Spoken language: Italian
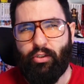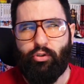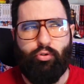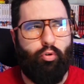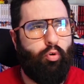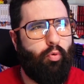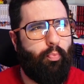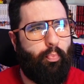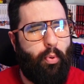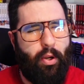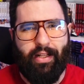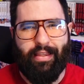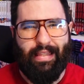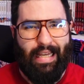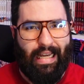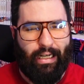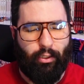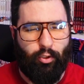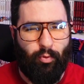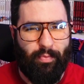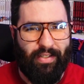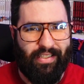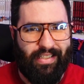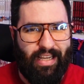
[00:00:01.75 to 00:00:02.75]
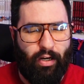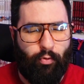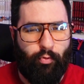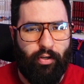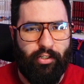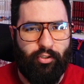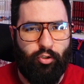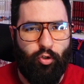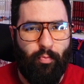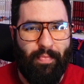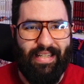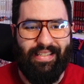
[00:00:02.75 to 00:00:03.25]
Sono un po' in ritardo, mi sa,
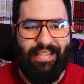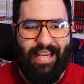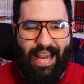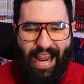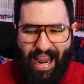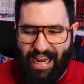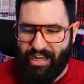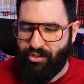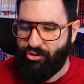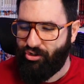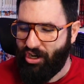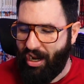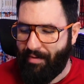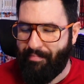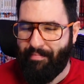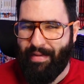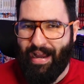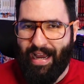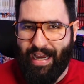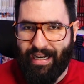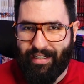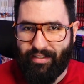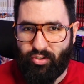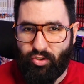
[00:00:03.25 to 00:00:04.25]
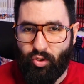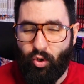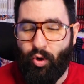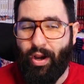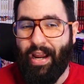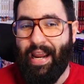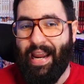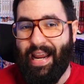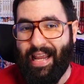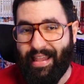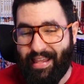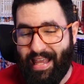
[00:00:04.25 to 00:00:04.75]
questo mese è già
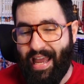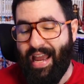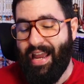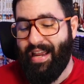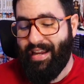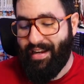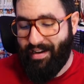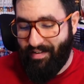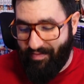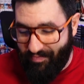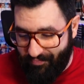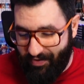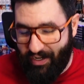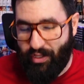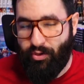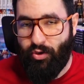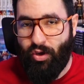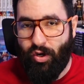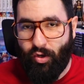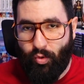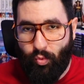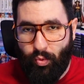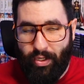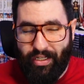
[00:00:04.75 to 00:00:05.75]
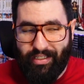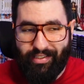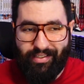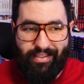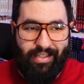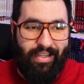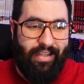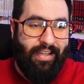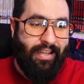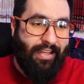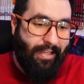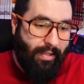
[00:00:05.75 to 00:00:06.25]
marzo ed è il video
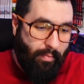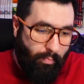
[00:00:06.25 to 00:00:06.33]
acquisti